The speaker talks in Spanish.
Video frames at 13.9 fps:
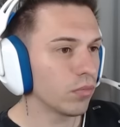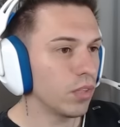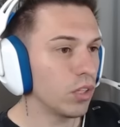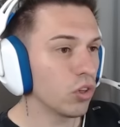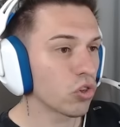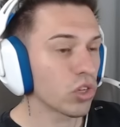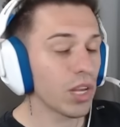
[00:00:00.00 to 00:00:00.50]

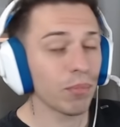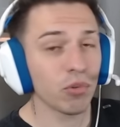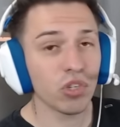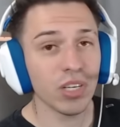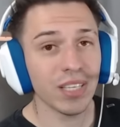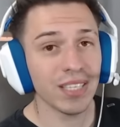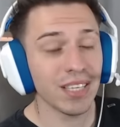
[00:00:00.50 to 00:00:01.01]
Y no
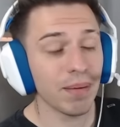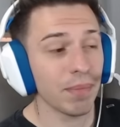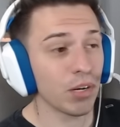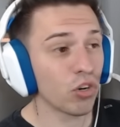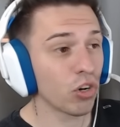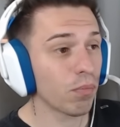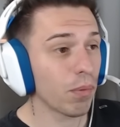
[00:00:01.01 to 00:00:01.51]
sabemos si este es el
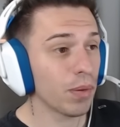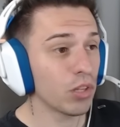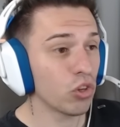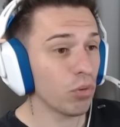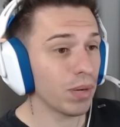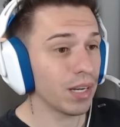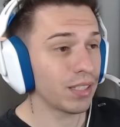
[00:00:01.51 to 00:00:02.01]
mejor
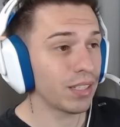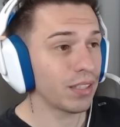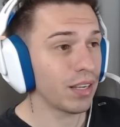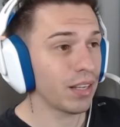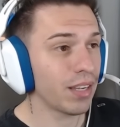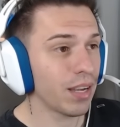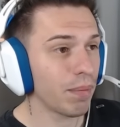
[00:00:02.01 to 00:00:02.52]
momento para
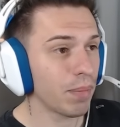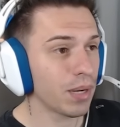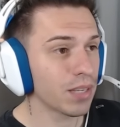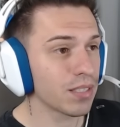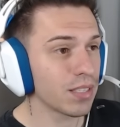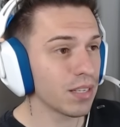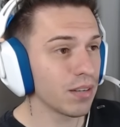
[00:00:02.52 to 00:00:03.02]
tratar de
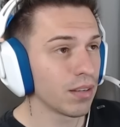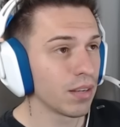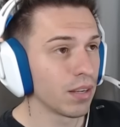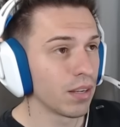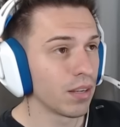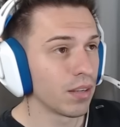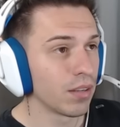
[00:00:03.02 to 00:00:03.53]
escaparse
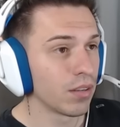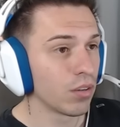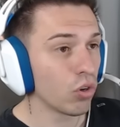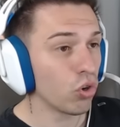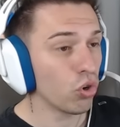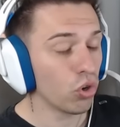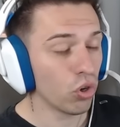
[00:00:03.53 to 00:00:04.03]

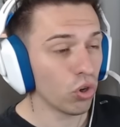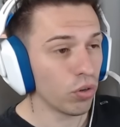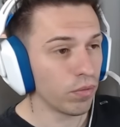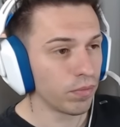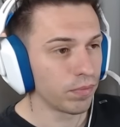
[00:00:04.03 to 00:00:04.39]
o no.